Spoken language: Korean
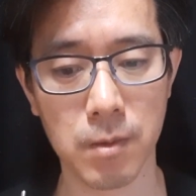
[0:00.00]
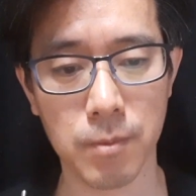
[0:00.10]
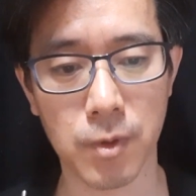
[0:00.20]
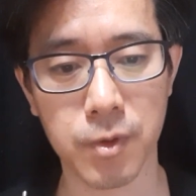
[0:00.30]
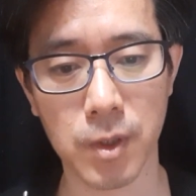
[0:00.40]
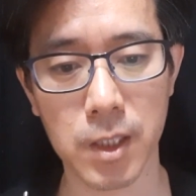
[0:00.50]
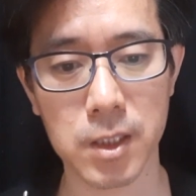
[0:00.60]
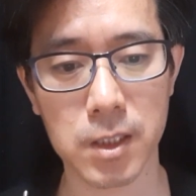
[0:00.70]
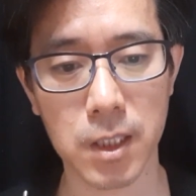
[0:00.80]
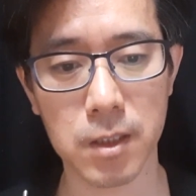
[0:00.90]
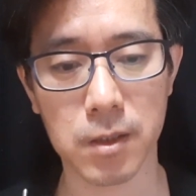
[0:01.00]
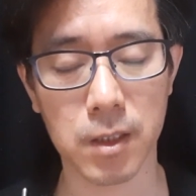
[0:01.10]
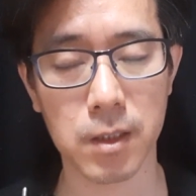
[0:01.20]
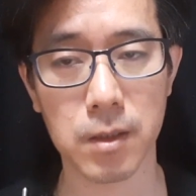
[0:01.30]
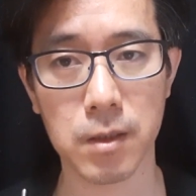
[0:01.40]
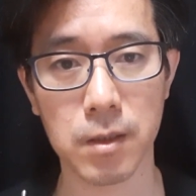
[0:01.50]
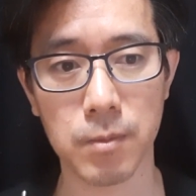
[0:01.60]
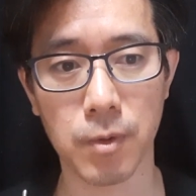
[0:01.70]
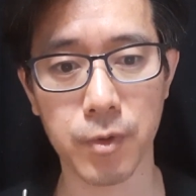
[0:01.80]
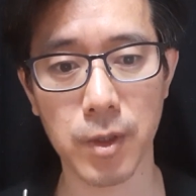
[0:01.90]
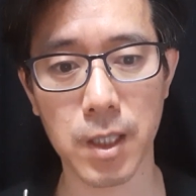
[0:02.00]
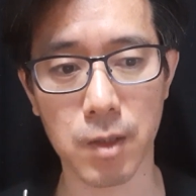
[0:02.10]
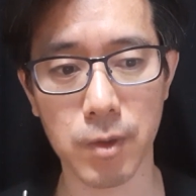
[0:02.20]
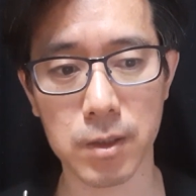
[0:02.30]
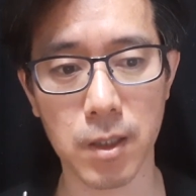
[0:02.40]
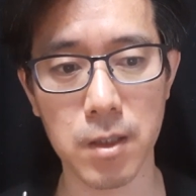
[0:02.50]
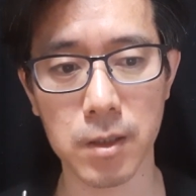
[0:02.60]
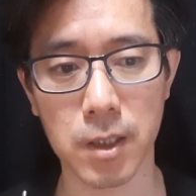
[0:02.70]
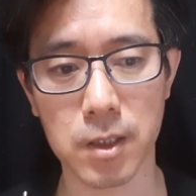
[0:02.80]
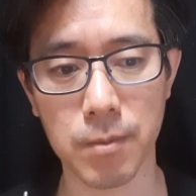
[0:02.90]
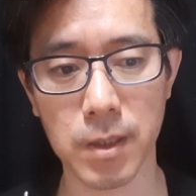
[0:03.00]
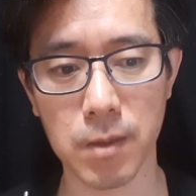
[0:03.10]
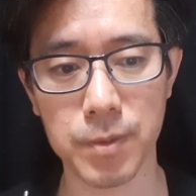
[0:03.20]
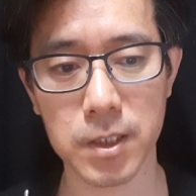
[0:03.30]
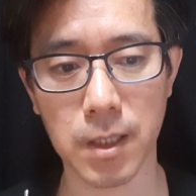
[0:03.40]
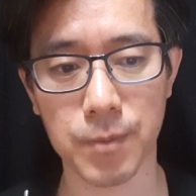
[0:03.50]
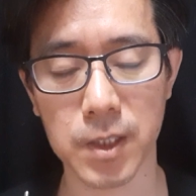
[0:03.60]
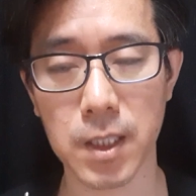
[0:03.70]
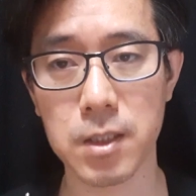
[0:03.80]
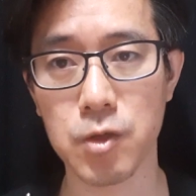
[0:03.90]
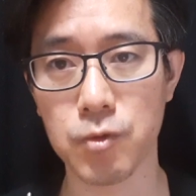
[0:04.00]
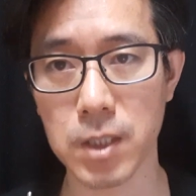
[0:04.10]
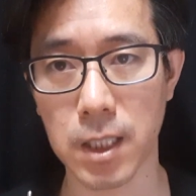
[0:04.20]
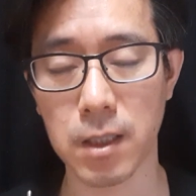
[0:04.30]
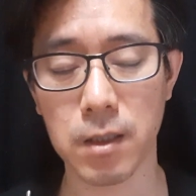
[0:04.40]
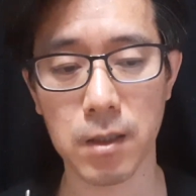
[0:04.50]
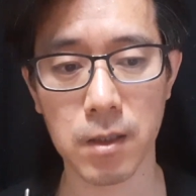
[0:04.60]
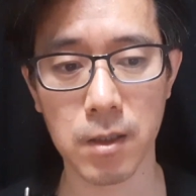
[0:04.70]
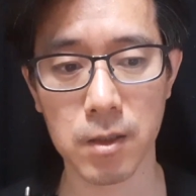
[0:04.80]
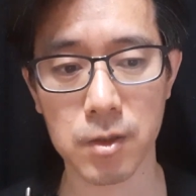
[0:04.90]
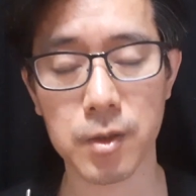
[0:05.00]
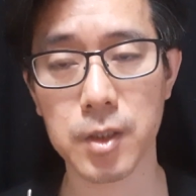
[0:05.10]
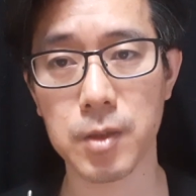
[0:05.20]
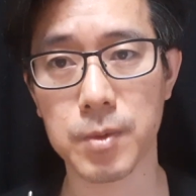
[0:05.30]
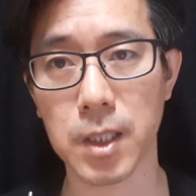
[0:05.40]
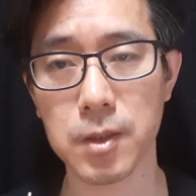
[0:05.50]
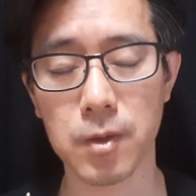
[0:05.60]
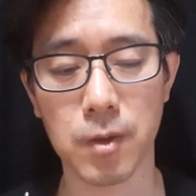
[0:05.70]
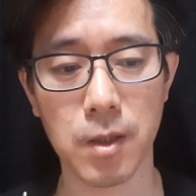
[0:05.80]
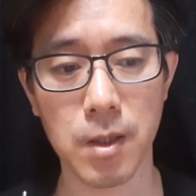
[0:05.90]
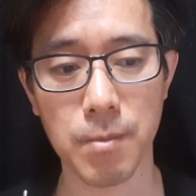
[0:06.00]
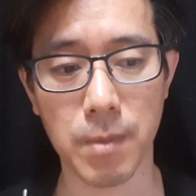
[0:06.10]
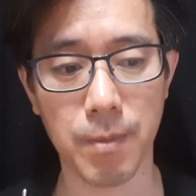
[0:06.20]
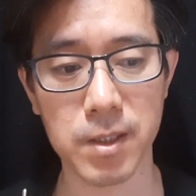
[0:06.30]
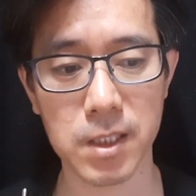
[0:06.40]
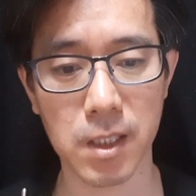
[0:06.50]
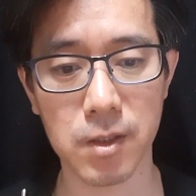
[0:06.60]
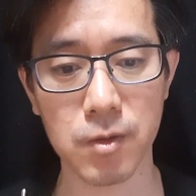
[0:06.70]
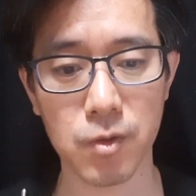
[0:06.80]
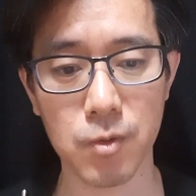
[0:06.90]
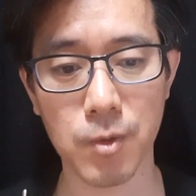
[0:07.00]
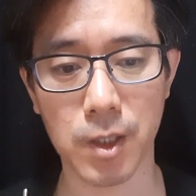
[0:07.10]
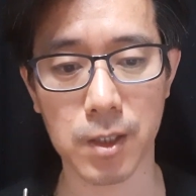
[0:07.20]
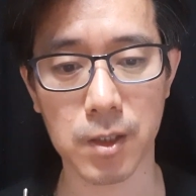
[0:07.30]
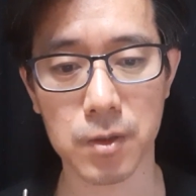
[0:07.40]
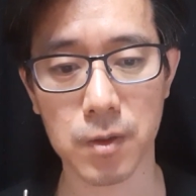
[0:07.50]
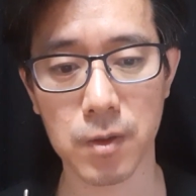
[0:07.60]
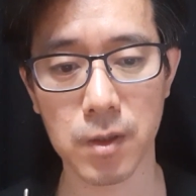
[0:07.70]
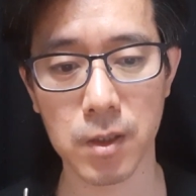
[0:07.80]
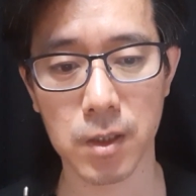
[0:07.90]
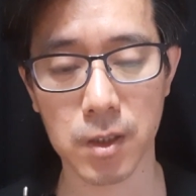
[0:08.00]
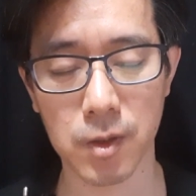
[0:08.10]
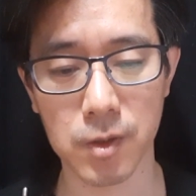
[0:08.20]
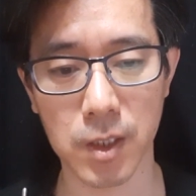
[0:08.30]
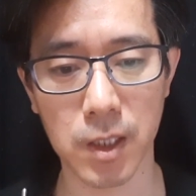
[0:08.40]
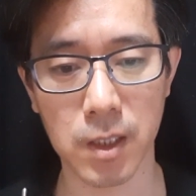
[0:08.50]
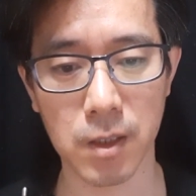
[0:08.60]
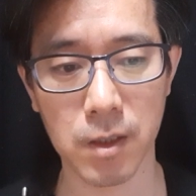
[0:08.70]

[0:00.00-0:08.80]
보통의 직장인들이 보통의 가구에서 1년에 2천만 원 빚을 갚는 게 쉬우냐? 절대 쉽지 않죠. 만만치 않은 규모라는 거죠. 그런데